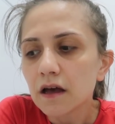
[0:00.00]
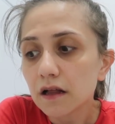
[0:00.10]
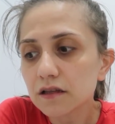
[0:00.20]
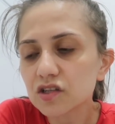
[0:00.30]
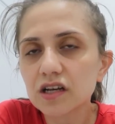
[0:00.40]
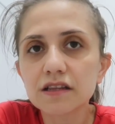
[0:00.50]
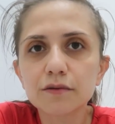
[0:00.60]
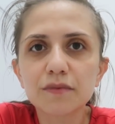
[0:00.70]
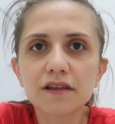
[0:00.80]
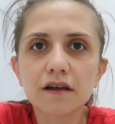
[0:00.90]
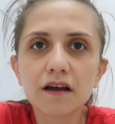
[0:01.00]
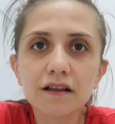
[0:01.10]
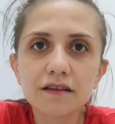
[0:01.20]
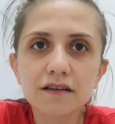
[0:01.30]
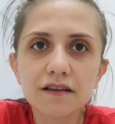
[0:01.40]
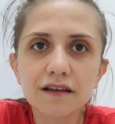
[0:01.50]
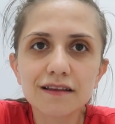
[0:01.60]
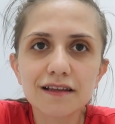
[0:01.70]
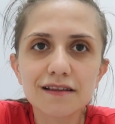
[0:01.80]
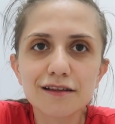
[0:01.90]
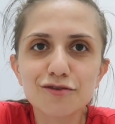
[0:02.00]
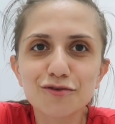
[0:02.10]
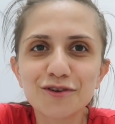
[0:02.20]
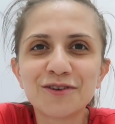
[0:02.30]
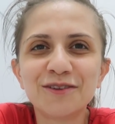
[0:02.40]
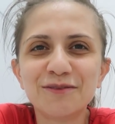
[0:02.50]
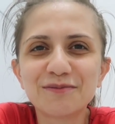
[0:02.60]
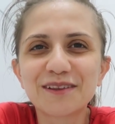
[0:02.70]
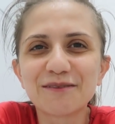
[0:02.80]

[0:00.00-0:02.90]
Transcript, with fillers: Alacaklarımızı aldık. Zaten size söylüyordum